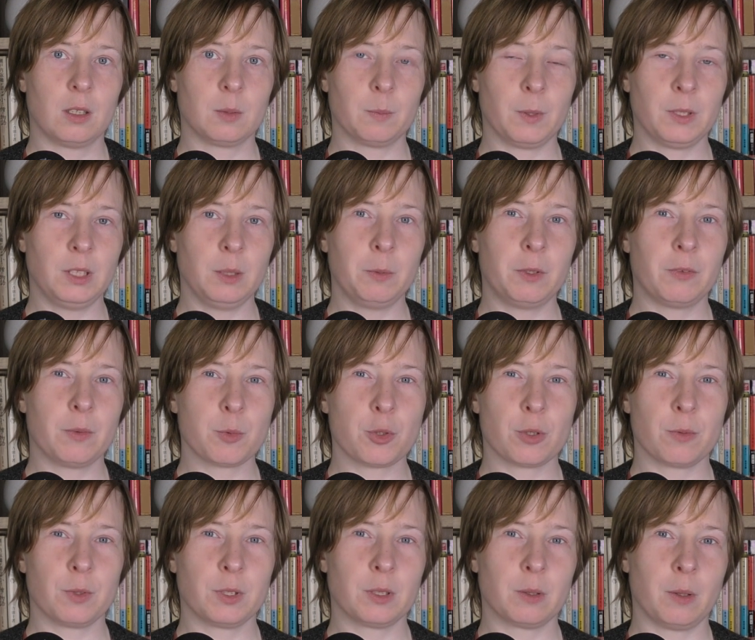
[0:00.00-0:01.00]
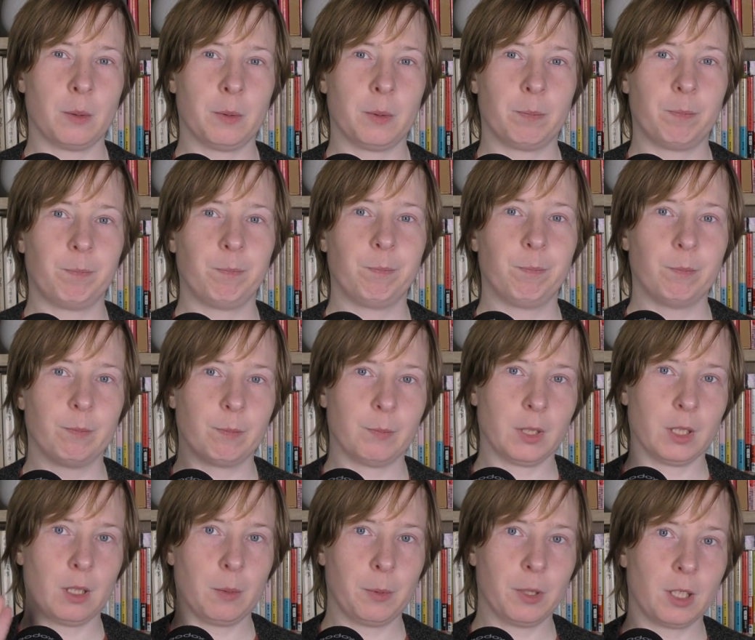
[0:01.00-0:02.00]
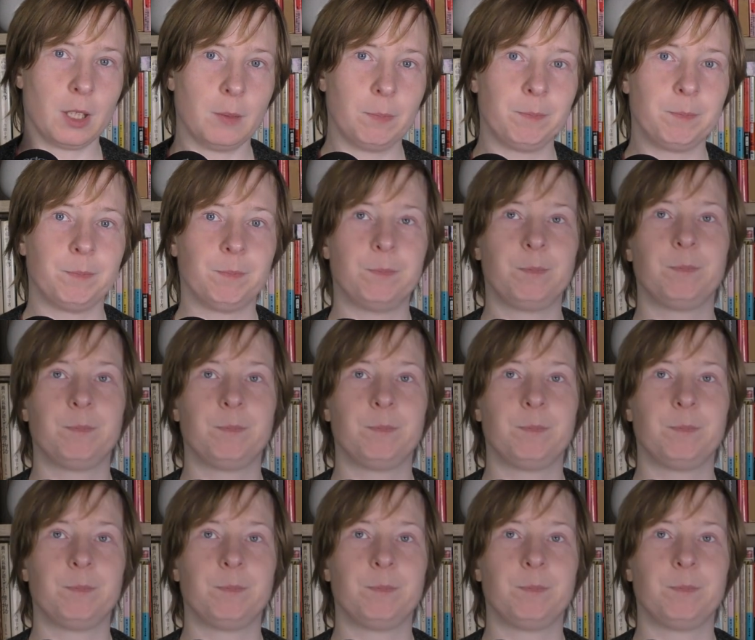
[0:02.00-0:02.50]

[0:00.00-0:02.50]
Спасибо вам, что вы с нами. Пока-пока.